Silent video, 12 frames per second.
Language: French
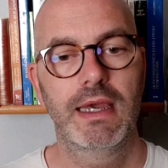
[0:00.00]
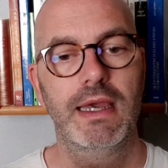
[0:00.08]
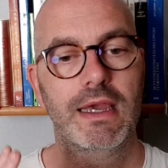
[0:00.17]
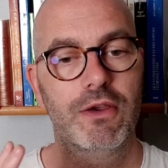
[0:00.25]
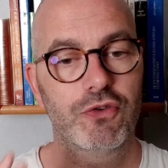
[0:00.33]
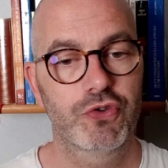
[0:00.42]

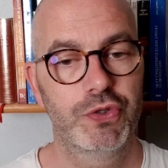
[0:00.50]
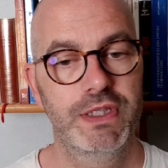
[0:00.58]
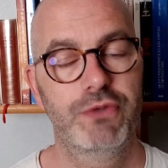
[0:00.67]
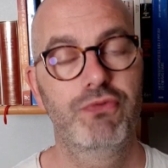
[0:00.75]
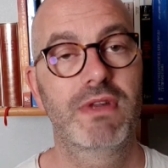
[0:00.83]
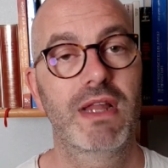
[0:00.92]
Et quand je
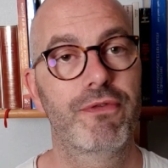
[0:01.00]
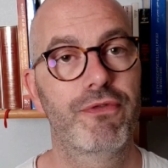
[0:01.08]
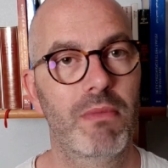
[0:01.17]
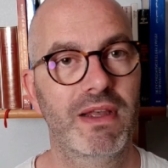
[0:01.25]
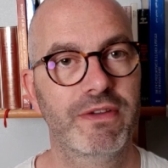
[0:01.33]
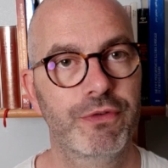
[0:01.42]
dis toute
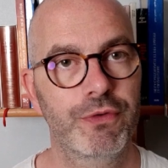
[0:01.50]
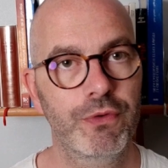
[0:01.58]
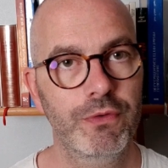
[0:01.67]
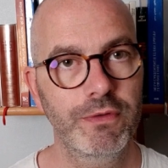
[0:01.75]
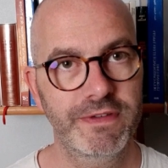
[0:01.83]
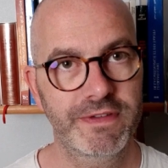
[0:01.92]

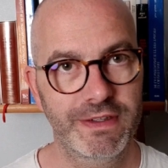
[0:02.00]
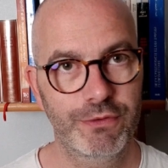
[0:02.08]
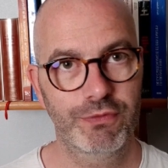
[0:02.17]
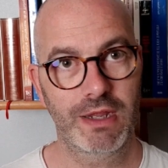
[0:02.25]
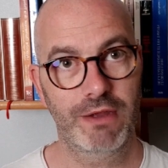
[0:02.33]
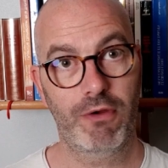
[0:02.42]
l'information, c'est
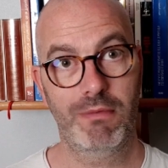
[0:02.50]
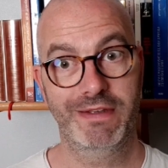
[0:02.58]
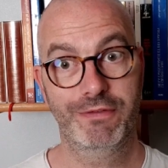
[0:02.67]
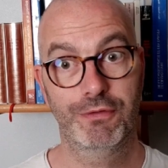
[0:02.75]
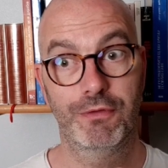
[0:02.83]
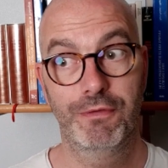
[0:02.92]
toute
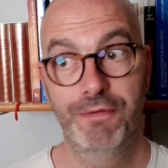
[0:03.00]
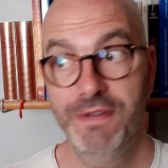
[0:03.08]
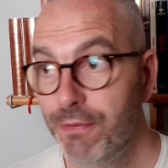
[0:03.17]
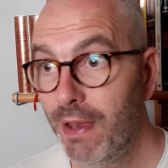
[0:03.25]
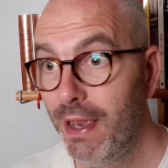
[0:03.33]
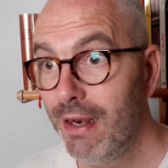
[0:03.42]
l'information
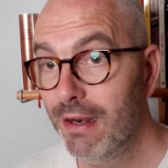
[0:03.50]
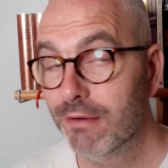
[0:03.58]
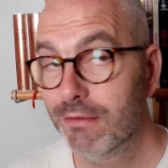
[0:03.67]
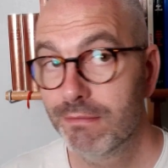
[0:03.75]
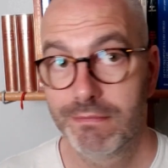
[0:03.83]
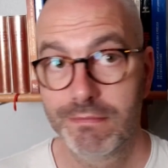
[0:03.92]

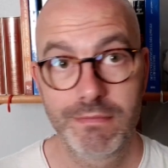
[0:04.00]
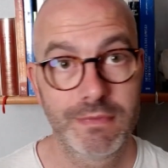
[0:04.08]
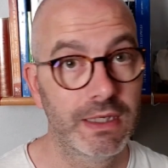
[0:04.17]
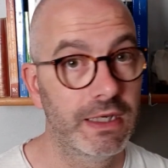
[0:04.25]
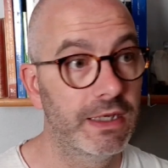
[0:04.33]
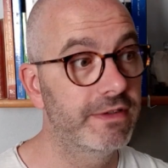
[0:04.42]
visuelle,
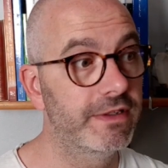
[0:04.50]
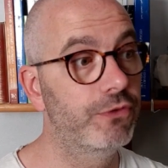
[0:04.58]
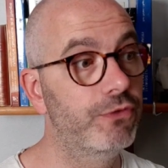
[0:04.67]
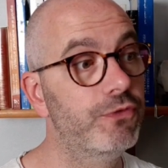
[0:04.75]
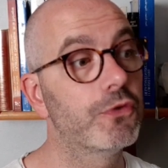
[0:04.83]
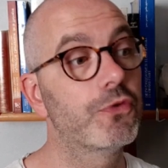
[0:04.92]
c'est
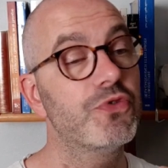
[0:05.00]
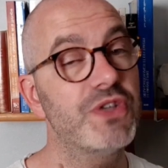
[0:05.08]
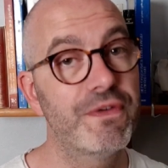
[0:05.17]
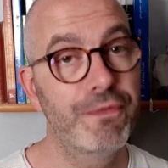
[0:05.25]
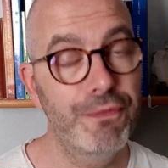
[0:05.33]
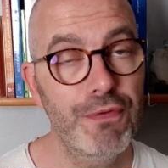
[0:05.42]
tout ce que
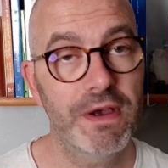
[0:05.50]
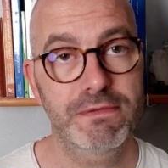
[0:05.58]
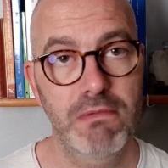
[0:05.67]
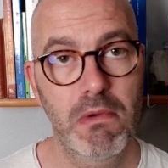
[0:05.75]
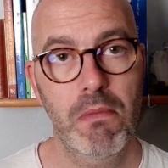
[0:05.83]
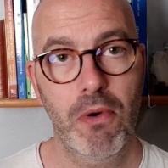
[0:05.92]
j'ai vu à
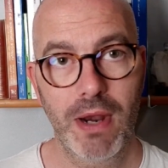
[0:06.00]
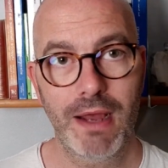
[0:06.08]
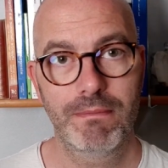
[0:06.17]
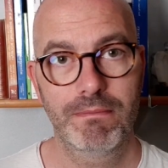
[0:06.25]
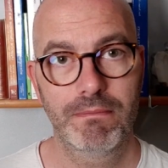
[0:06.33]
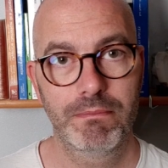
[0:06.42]
ce
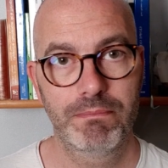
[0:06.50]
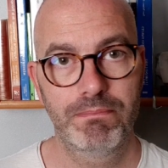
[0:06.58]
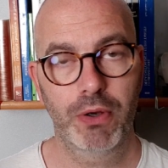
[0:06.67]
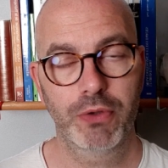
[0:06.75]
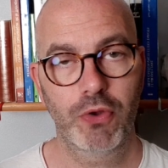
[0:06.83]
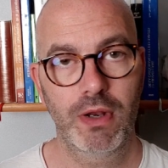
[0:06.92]
moment-là,
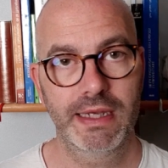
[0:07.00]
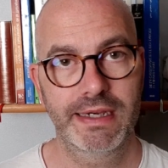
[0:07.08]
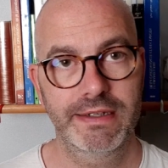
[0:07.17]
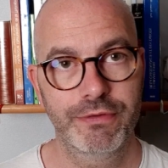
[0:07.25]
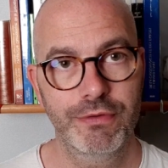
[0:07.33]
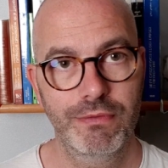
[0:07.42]
pendant
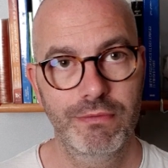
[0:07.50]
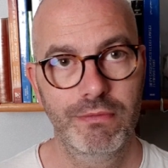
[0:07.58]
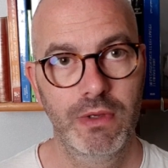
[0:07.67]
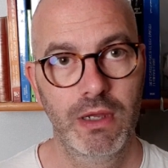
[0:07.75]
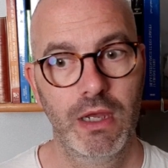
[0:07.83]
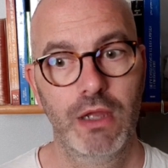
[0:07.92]
l'agression.
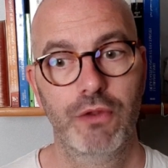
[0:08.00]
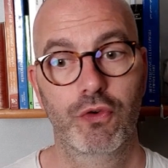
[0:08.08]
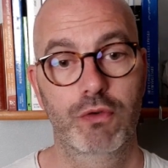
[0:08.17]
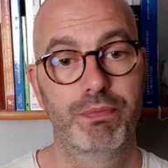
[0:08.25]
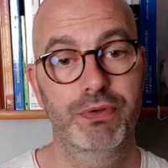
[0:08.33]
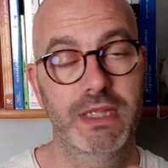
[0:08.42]

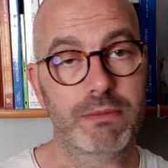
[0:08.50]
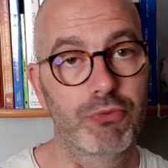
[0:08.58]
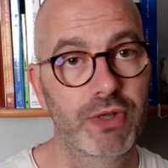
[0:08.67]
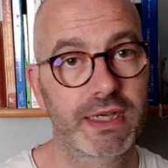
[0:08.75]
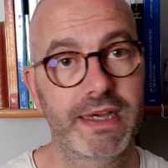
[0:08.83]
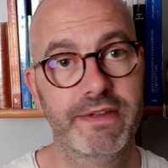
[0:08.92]
Donc peut-être
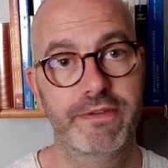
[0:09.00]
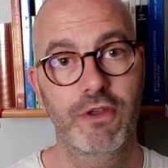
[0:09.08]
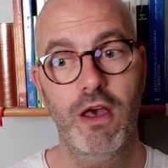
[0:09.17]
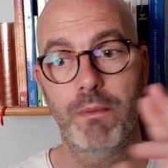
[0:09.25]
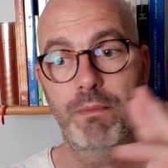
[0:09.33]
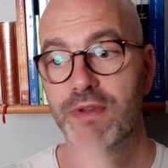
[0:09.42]
mon
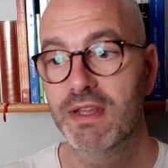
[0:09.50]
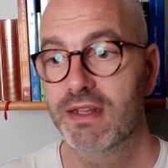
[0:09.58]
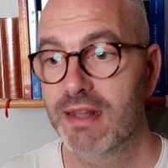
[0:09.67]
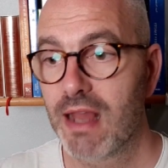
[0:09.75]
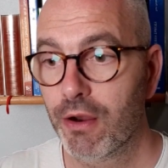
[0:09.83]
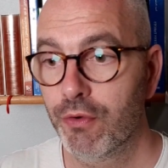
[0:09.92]
agresseur,
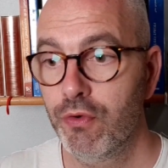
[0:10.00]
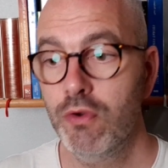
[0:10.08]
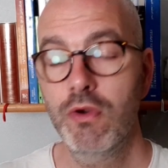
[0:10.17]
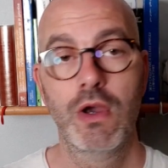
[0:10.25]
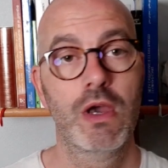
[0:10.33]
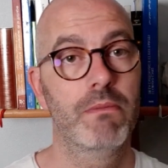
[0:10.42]
peut-être la
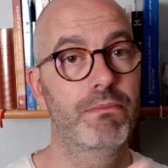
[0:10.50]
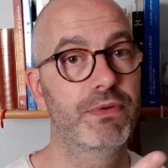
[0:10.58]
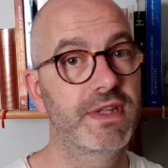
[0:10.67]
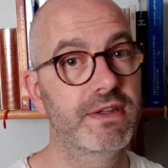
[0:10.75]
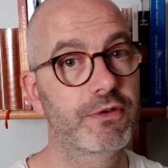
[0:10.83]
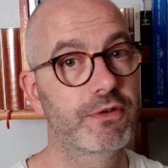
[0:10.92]
rue,
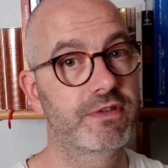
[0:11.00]
peut-être que